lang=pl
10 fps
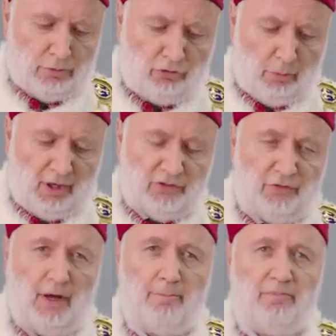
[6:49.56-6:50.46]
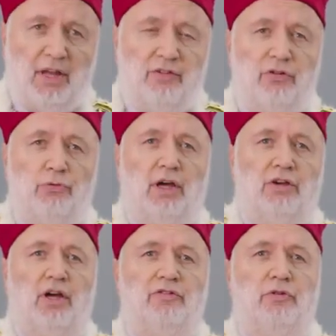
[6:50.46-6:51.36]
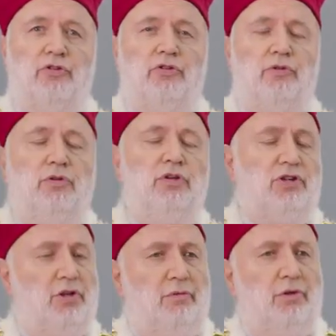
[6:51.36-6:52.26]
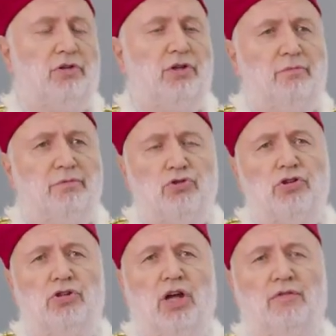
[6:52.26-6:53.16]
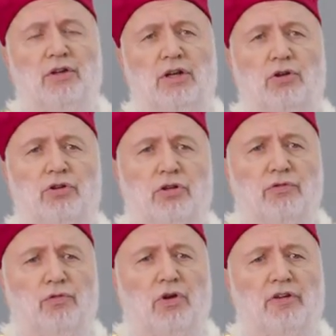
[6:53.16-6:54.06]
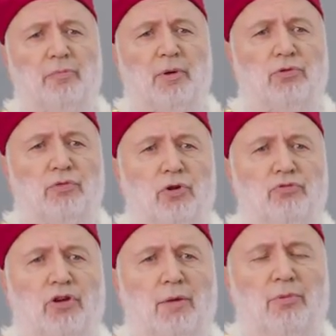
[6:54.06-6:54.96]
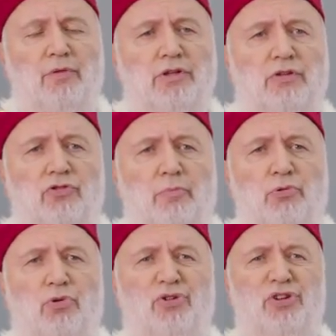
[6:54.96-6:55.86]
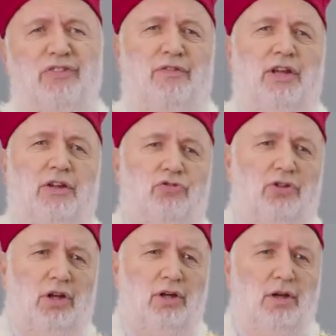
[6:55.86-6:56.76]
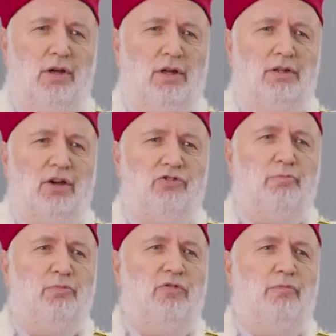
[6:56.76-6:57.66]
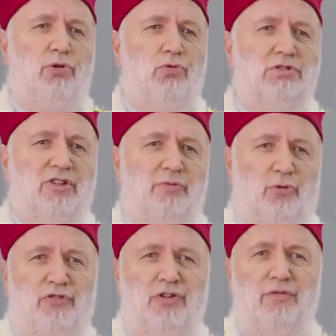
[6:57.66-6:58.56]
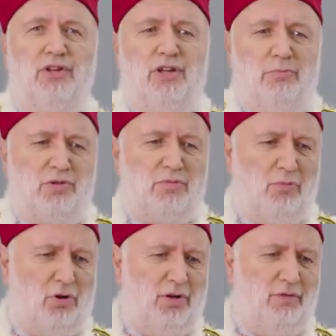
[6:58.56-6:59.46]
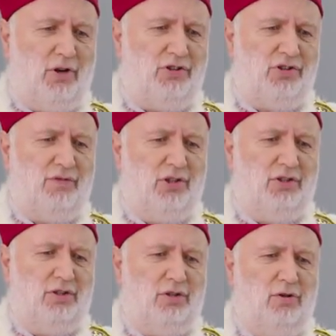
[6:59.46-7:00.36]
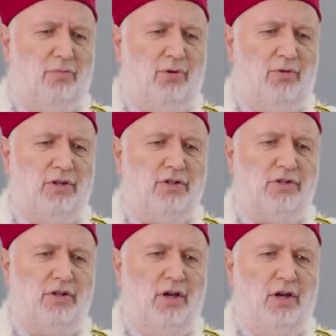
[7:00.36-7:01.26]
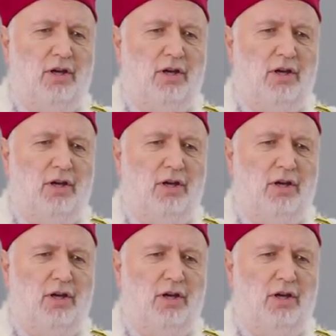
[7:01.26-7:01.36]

Proszę Państwa, są także jeśli, jeśli, wrócić na chwilę do tych dwóch aspektów, to trzeba powiedzieć, że były one zewnętrzne. Nasz wpływ był responsywny i myśmy mogli właściwie tylko powiedzieć,